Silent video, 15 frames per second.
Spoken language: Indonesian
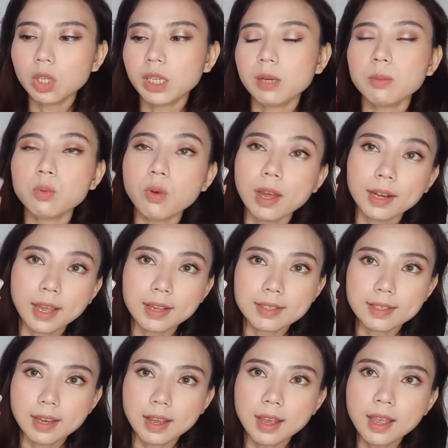ribuan
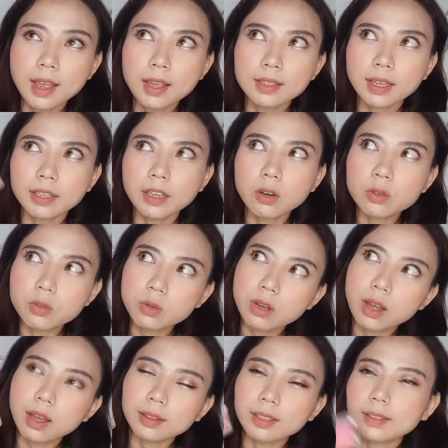aja. Kayaknya aku
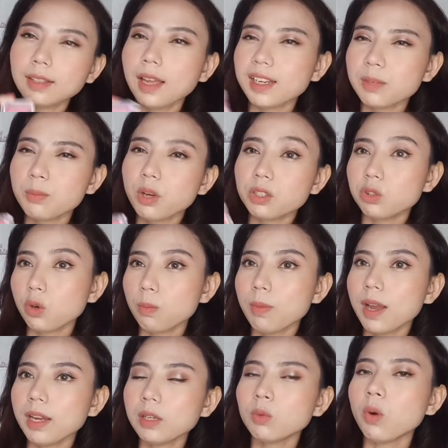juga tertarik buat
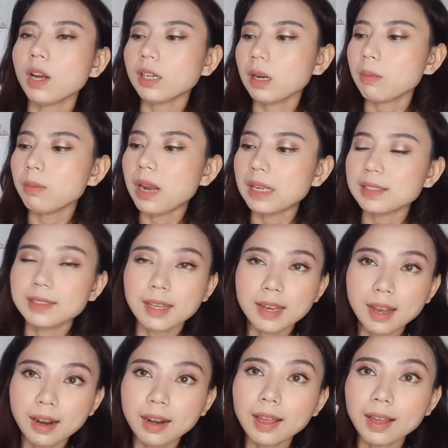cobain warna blushnya
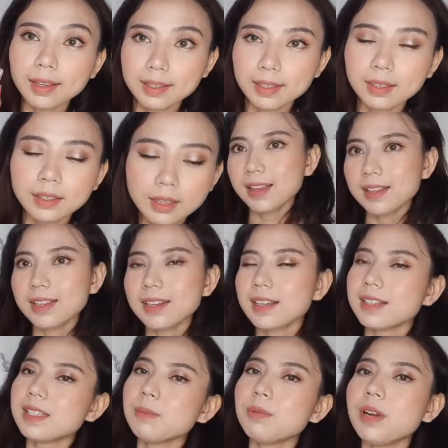yang lain. Nah jadi
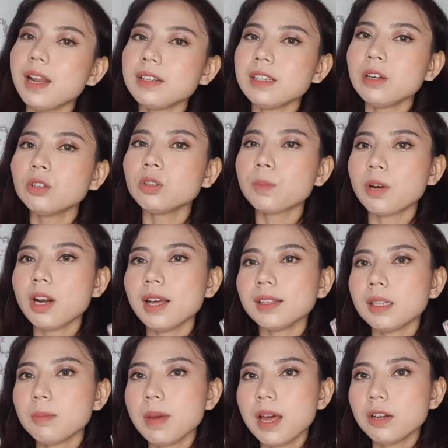kesimpulannya untuk produk
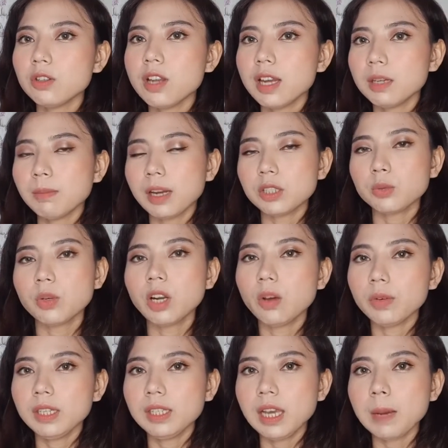terbaru dari Marshmallow
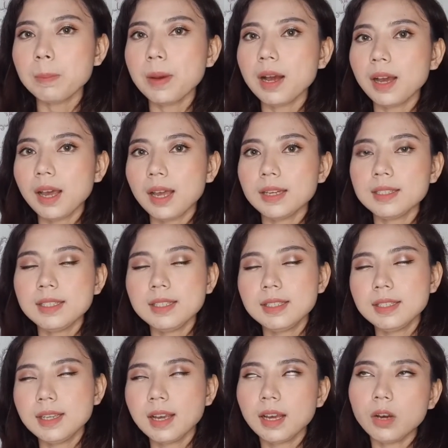ini apakah
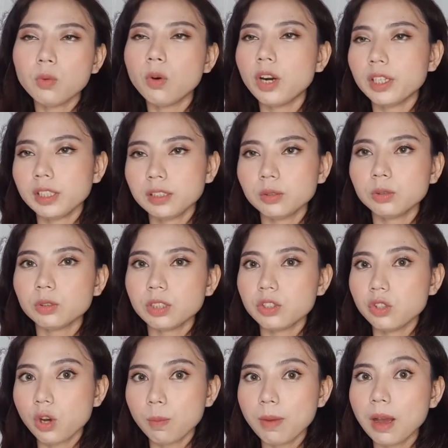dia worth it untuk
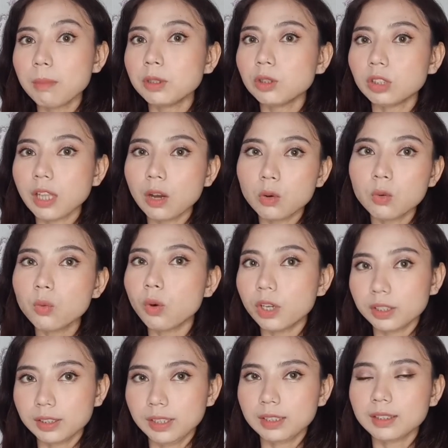dicoba? Menurut aku
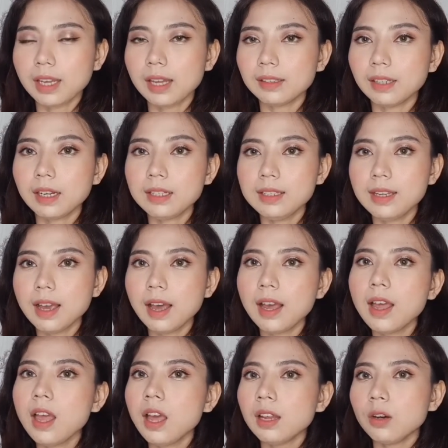worth it karena dia
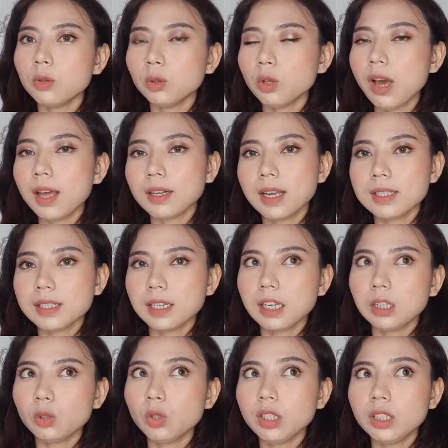untuk harga harganya
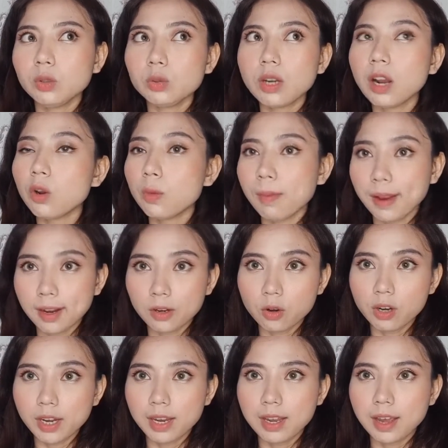segitu ini udah lumayan
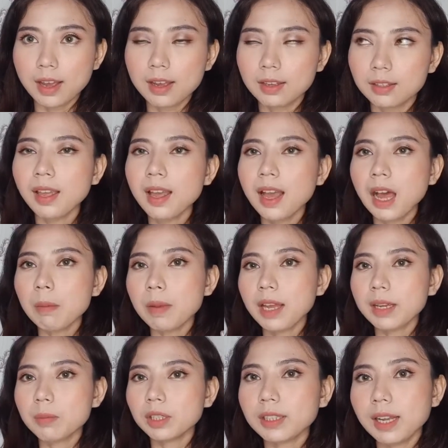oke okay ya.
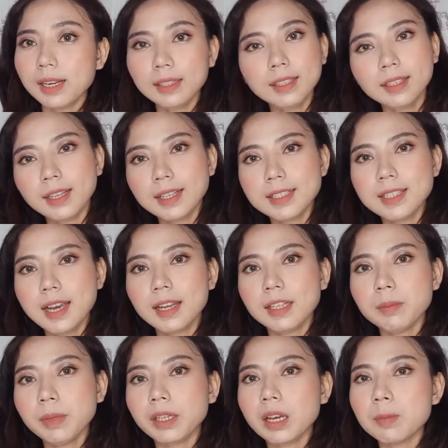Apalagi kalian yang lagi cari
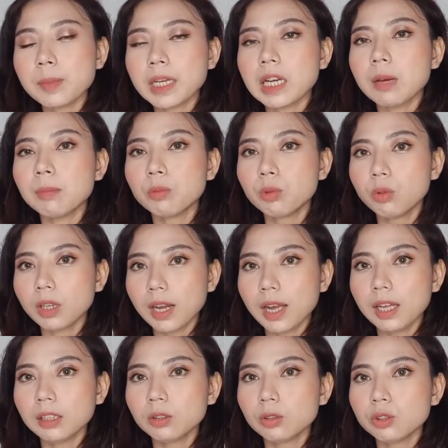makeup-makeup
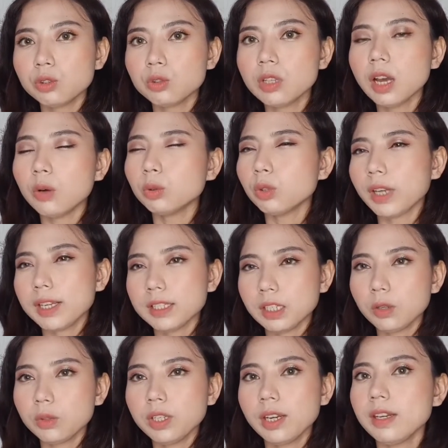murah, terus juga untuk
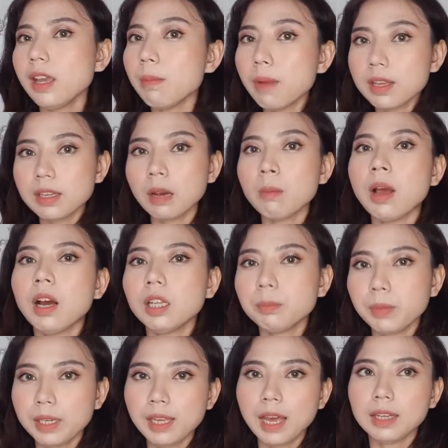eyeshadownya dia banyak banget
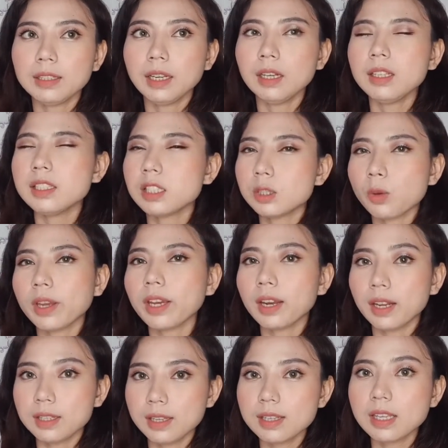pilihannya disesuaikan
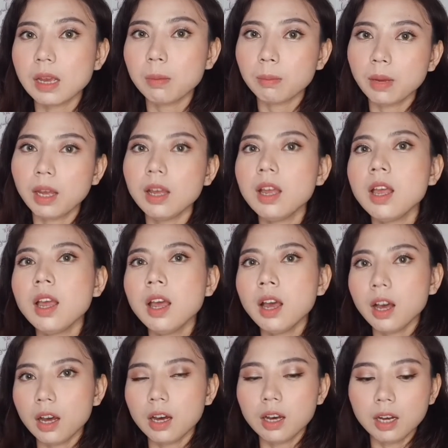aja sama
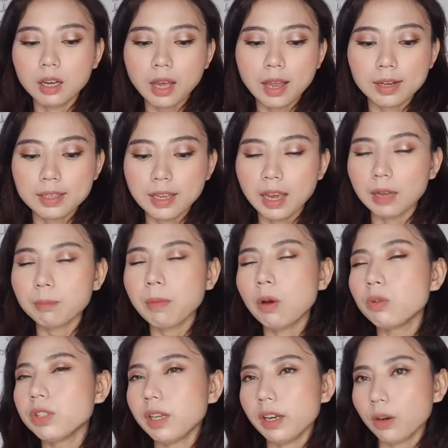uh, kalian
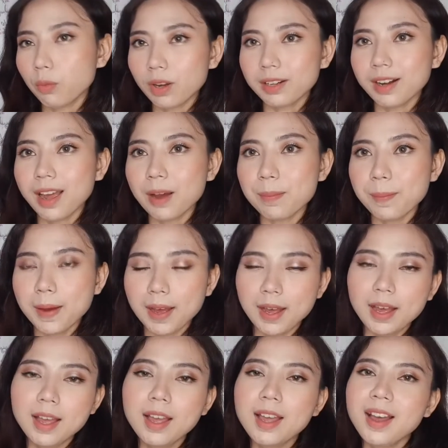maunya yang warna apa.